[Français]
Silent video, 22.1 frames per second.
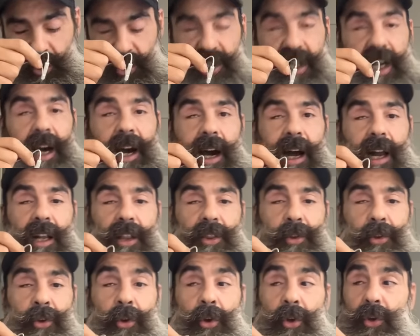
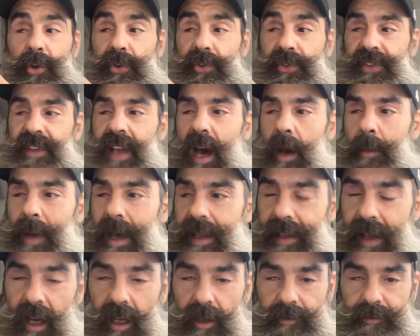Gérald
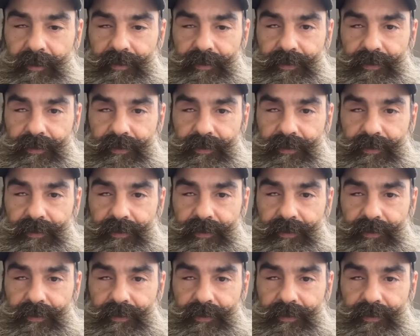Darmanin.